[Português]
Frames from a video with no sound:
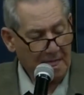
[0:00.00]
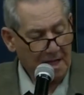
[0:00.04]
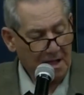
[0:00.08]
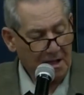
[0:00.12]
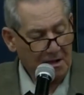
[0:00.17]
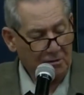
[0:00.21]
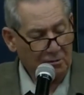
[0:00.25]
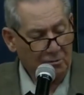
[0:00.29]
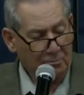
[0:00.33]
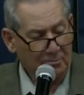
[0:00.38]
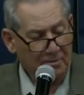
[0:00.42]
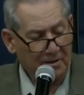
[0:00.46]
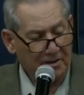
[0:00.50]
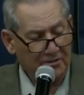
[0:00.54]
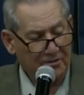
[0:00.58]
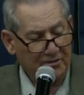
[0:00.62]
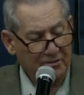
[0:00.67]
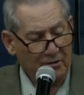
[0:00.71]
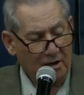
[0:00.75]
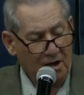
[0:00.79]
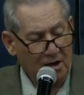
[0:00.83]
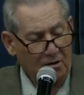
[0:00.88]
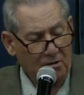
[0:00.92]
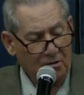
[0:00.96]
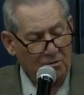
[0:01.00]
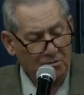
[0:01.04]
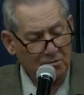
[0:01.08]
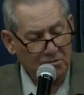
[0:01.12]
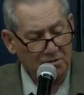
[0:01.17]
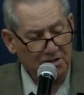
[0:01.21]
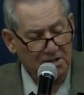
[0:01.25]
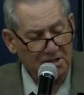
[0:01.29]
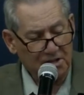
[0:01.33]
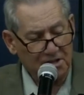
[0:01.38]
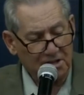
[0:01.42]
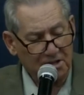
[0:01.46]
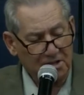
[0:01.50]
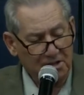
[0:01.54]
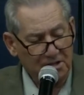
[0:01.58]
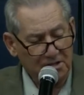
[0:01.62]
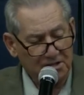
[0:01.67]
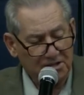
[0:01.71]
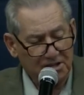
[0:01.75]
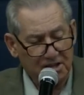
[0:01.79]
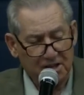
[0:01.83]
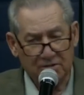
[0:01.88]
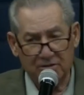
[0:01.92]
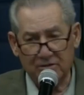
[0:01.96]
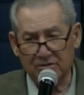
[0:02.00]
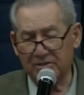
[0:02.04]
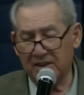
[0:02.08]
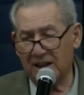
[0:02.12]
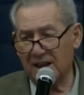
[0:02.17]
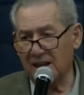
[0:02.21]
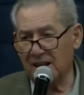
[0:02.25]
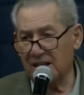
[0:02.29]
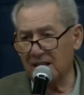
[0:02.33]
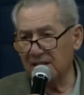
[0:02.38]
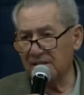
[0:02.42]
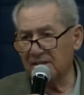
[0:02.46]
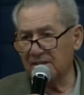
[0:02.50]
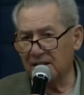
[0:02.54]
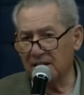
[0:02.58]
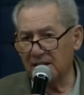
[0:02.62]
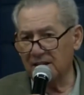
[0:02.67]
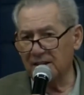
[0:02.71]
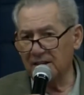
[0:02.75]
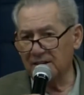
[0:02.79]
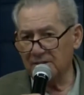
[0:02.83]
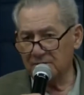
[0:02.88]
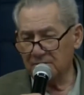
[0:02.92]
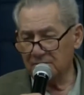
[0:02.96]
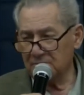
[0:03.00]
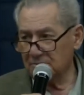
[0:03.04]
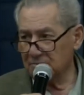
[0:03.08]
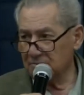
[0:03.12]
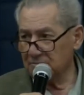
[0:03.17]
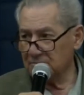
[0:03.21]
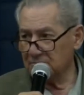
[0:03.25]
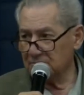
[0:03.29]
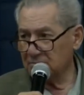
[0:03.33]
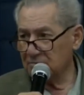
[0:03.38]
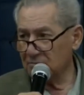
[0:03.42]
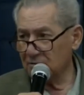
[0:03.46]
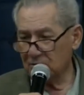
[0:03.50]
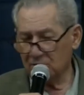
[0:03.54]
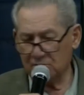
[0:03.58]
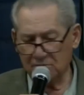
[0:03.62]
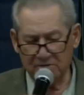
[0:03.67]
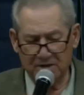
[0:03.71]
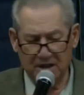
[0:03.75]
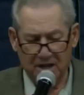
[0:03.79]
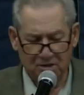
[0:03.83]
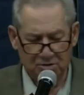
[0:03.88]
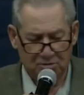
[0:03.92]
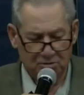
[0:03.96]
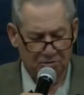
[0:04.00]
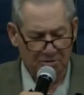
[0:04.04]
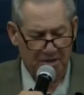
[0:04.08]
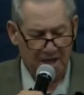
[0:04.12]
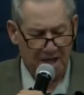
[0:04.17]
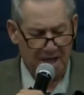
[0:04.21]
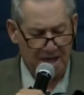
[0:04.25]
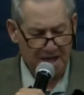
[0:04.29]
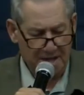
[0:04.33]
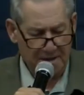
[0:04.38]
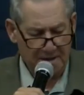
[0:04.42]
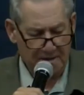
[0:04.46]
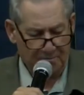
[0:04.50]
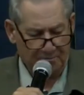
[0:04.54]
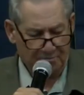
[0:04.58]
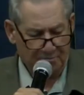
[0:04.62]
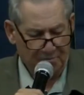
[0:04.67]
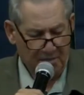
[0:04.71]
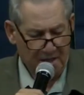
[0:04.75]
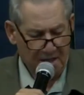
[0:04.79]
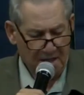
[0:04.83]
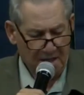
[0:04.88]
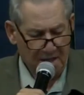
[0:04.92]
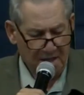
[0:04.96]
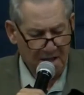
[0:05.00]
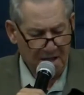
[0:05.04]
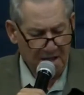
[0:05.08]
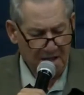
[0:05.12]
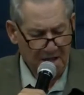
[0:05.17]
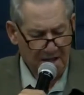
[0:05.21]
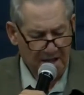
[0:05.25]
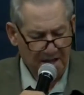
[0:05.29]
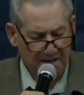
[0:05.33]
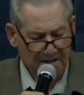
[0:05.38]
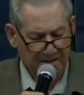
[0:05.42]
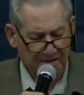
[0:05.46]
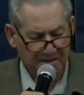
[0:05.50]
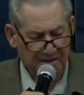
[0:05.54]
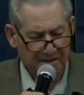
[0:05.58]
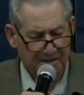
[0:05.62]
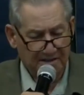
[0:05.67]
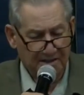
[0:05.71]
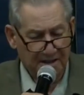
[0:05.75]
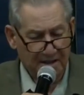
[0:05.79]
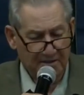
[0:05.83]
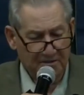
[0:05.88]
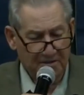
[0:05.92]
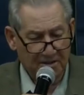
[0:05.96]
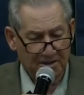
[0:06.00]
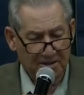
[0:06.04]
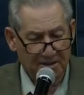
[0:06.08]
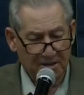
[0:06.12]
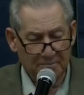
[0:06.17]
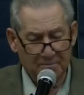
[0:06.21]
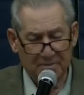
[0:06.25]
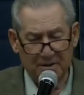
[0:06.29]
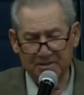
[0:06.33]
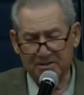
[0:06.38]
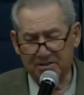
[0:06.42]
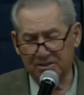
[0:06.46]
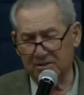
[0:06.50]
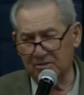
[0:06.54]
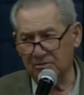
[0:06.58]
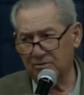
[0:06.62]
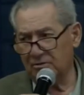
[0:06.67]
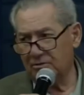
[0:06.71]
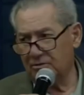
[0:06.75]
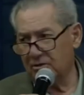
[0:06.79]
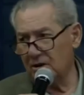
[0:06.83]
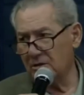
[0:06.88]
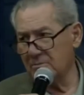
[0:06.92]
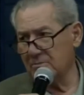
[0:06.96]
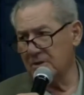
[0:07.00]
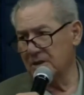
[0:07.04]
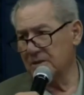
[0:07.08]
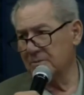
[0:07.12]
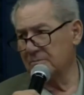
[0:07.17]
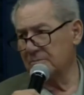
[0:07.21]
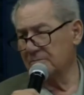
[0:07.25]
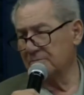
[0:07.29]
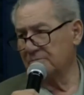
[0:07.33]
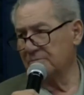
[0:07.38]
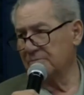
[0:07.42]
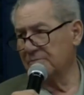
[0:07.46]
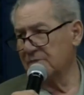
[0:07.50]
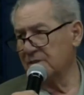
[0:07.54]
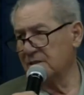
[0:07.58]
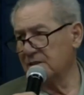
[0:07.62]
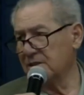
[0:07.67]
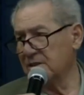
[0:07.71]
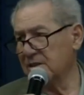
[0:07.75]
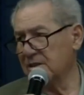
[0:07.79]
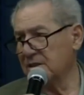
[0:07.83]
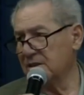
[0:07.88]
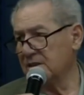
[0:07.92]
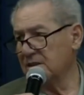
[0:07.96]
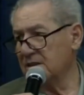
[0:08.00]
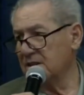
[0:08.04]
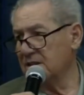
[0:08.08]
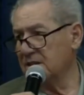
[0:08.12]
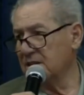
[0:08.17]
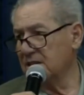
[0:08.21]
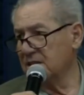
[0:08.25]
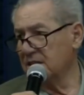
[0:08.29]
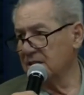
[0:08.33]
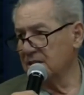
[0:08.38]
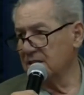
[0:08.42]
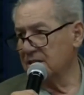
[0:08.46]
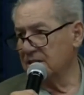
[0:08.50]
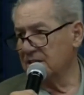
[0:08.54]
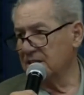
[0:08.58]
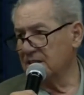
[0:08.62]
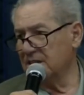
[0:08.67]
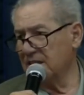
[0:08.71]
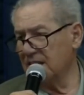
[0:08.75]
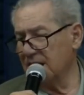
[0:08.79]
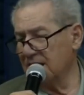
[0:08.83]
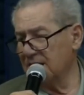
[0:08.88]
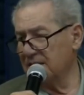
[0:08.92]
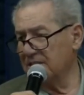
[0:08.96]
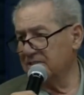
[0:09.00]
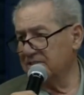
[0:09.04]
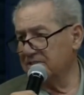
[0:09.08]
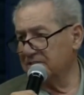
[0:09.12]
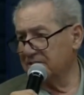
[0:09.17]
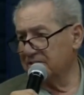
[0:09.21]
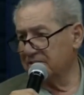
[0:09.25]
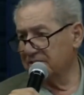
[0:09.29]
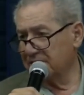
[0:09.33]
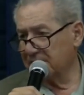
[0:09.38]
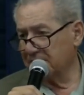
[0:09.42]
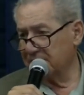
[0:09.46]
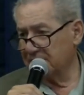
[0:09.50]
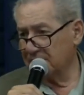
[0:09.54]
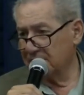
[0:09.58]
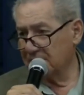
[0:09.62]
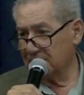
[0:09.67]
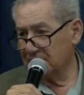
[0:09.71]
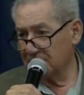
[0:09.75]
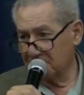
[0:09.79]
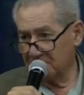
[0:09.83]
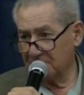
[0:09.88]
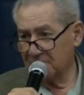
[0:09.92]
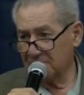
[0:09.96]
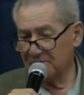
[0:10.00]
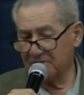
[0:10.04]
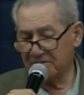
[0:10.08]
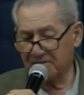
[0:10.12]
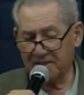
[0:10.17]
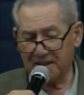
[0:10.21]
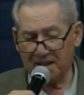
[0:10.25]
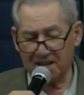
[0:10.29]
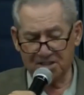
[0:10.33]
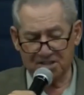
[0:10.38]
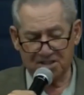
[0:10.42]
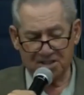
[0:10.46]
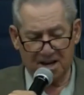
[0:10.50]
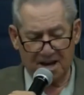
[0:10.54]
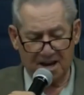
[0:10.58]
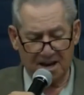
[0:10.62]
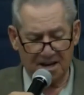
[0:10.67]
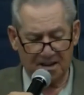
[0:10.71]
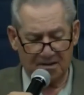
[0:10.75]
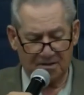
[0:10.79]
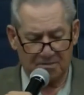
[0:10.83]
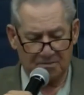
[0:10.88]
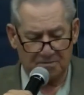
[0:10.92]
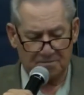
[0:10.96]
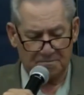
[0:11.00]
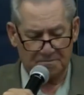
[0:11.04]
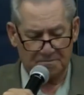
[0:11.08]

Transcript: o pessoal de Jerusalém, né, ou da Judéia, eles estavam aqui passando fome. E eles se acharam